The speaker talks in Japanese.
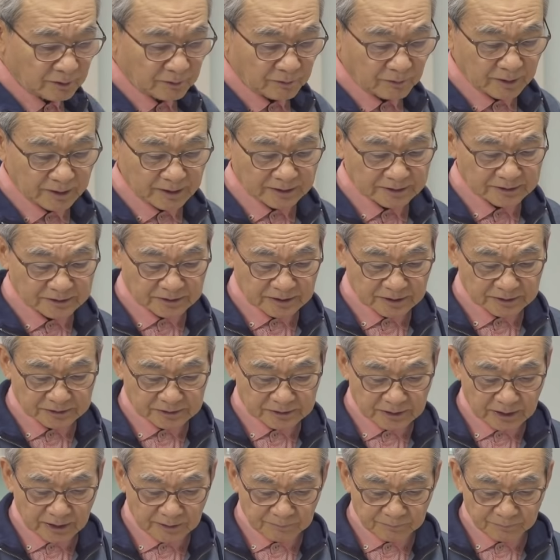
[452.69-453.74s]
お話で
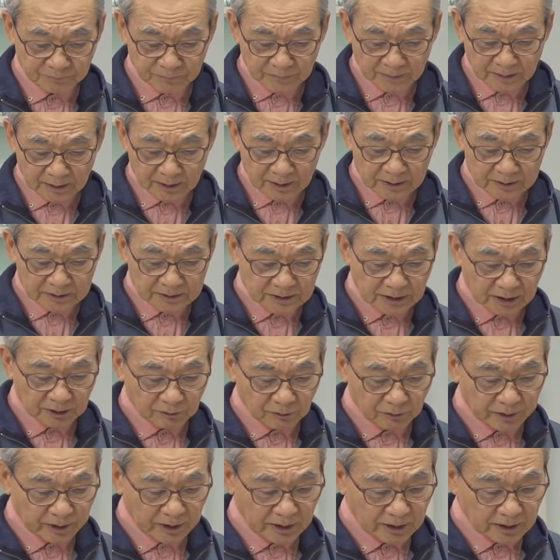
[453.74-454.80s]
すね。さあ、
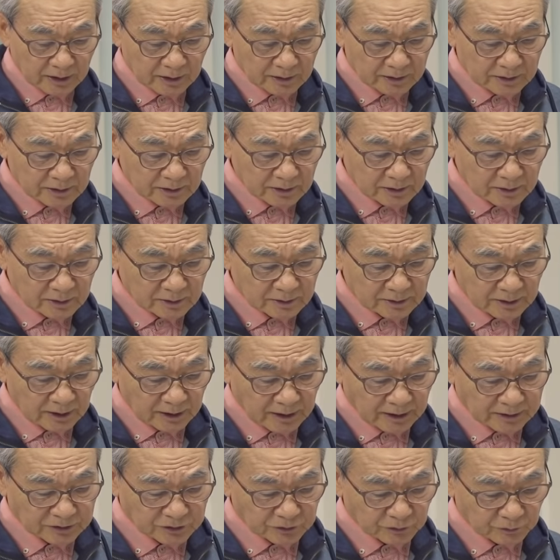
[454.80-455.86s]
これな
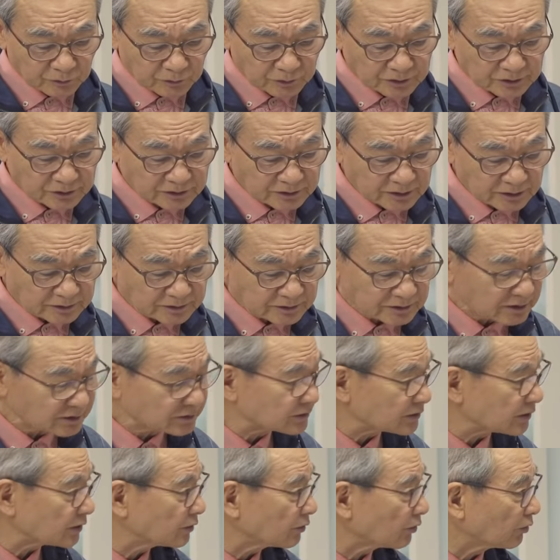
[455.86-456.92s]
な章の一節で
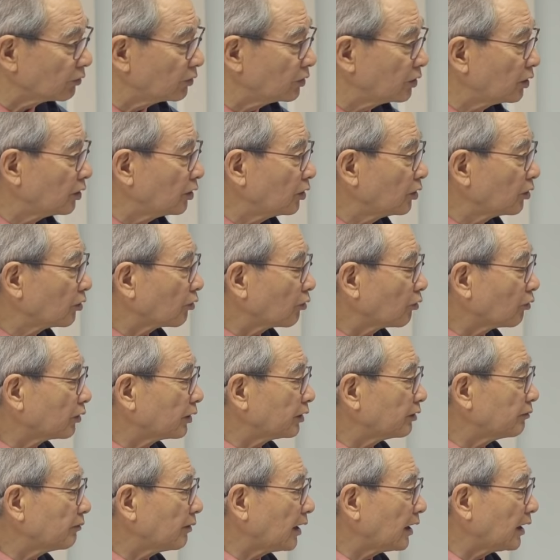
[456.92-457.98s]
すけど、こ
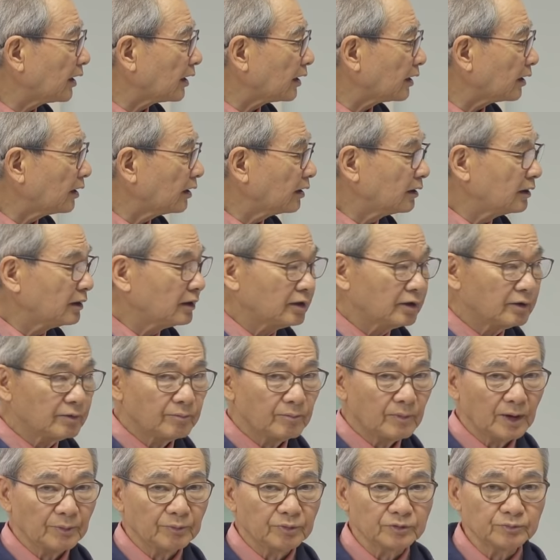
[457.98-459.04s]
れは
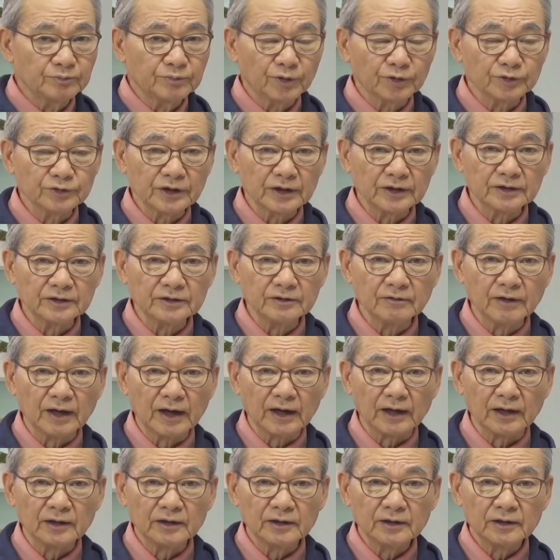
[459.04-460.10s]
まあ文法的に
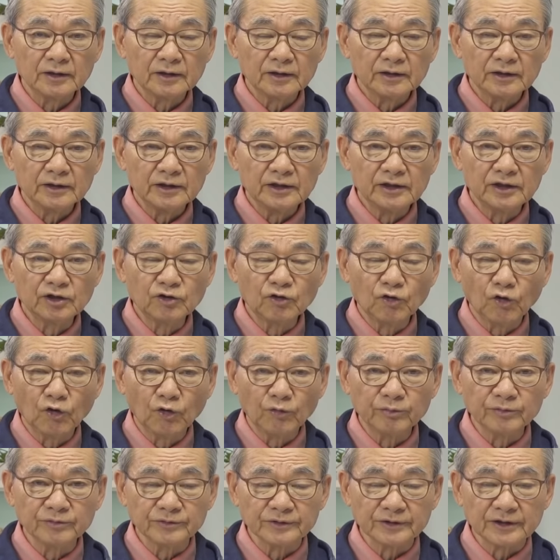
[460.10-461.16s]
は移行
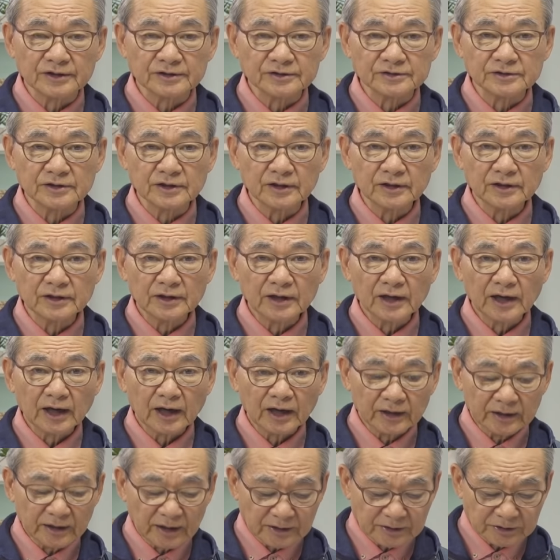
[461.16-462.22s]
文ですね。
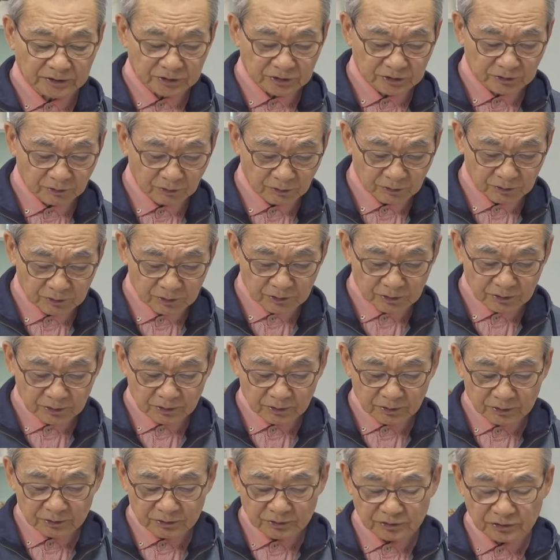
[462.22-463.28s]
話を
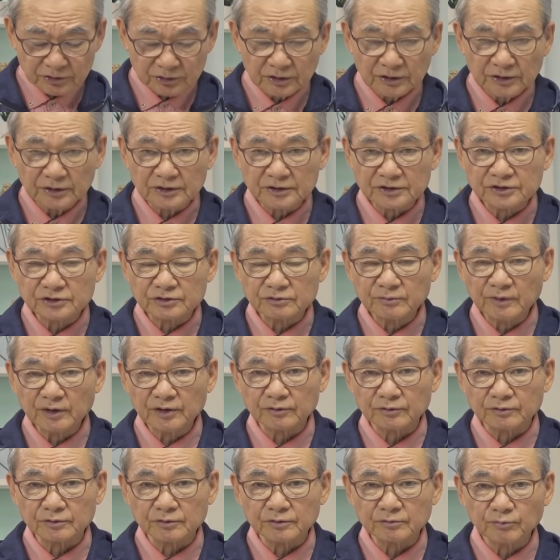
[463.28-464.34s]
次に進め
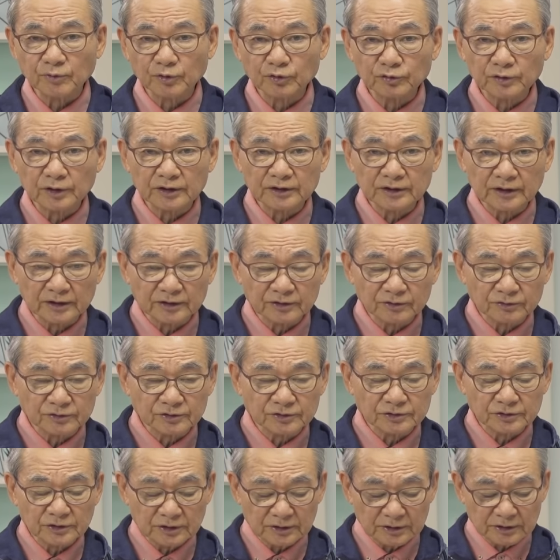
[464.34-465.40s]
る、物語を
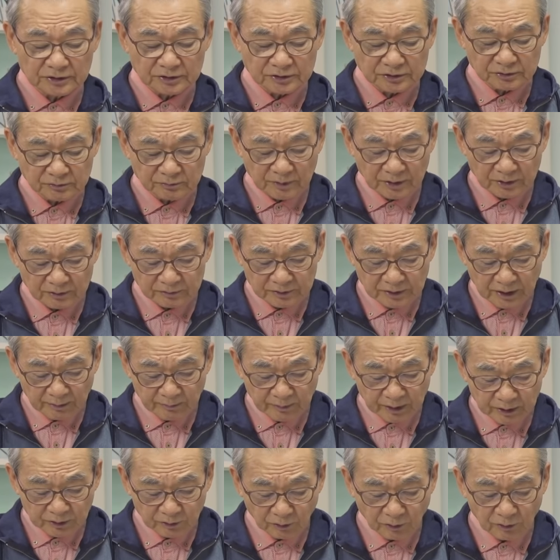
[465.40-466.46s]
次に進めるた
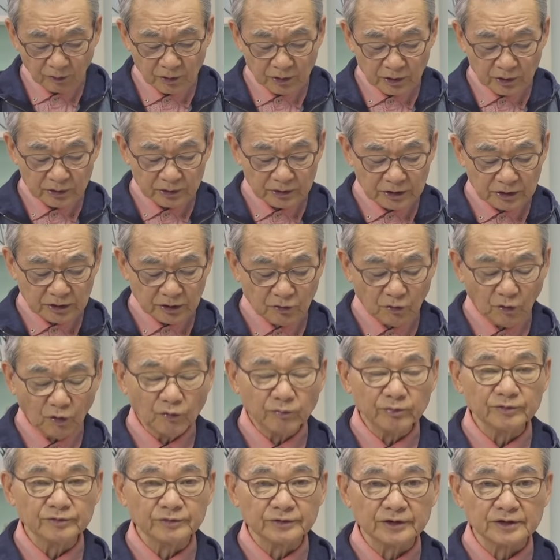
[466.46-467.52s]
めの移行
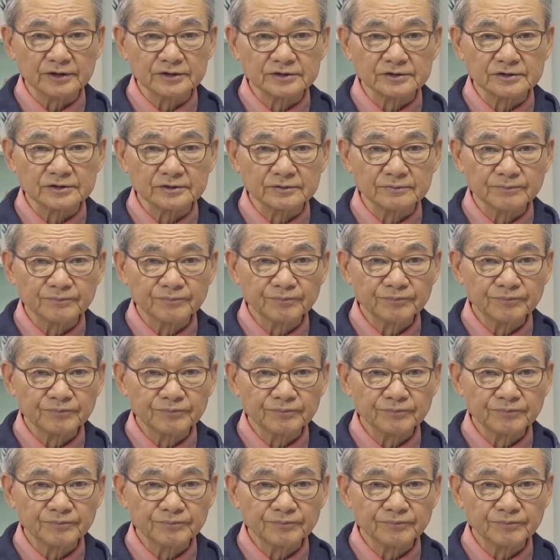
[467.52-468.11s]
文です。